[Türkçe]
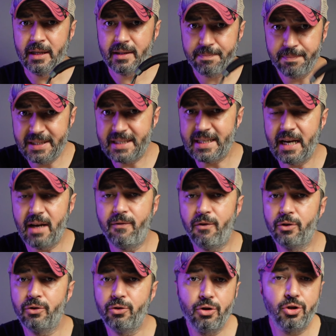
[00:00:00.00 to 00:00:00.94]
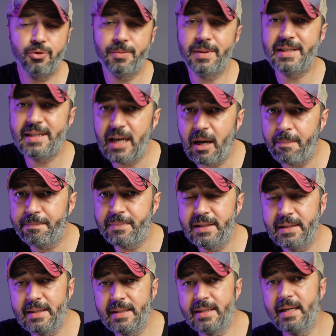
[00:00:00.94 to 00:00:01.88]
bir telefon görüşmesi
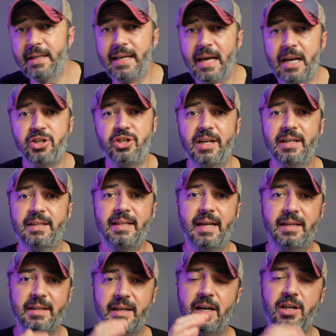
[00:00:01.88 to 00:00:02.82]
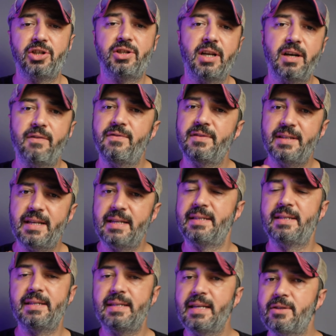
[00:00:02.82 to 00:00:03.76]
yaptığınızda gerçekten karşı tarafın
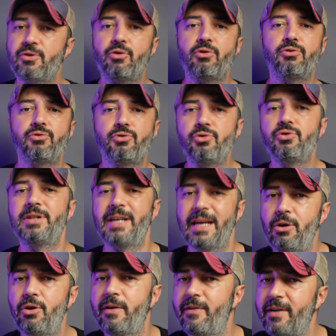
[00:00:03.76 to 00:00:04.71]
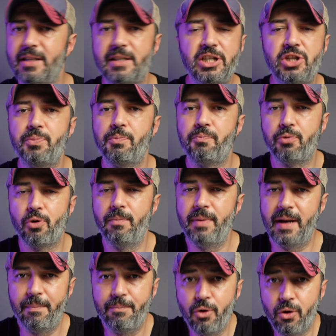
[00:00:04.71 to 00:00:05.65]
sesi size sorunsuz geliyor. Evet hiçbir
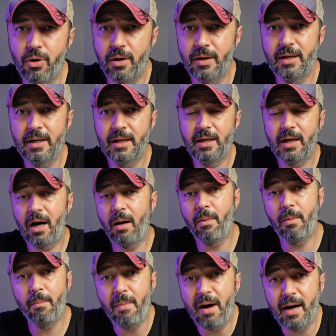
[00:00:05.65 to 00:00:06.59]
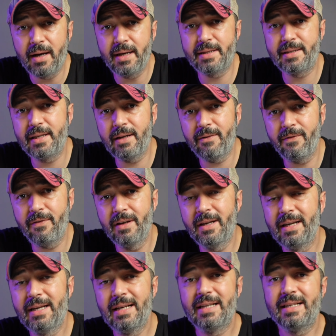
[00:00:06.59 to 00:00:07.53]
problem yok. Ama maalesef
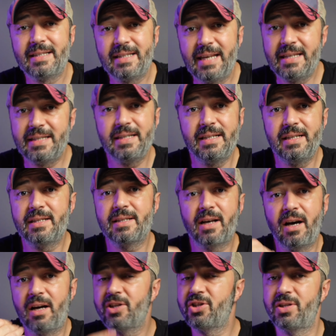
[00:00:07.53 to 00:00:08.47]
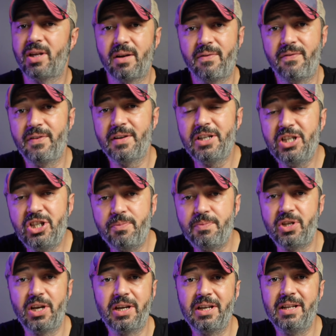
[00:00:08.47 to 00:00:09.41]
sesiniz karşı tarafa
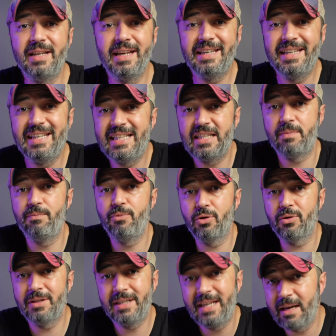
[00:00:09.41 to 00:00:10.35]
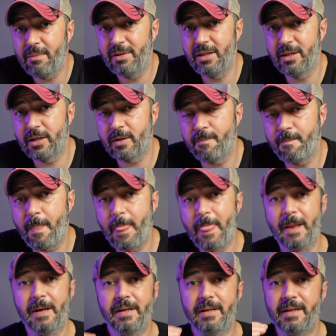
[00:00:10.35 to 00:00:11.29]
hiçbir şekilde gitmiyor diyebilirim.
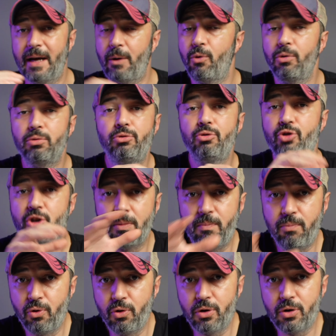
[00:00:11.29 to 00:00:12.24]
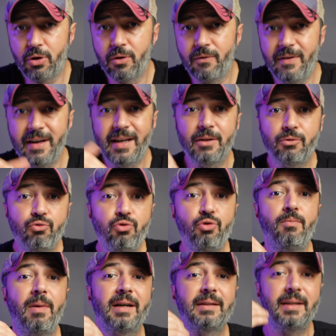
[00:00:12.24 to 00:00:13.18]
Yani oldukça boğuk ve
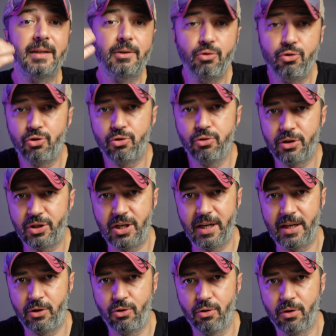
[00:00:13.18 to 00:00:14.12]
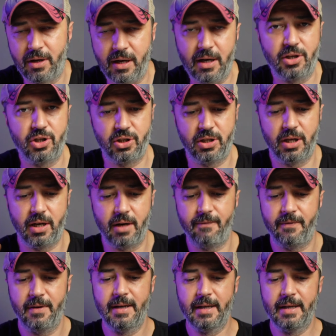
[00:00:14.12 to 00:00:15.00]
duymakta güçlük çekiyor karşı taraf.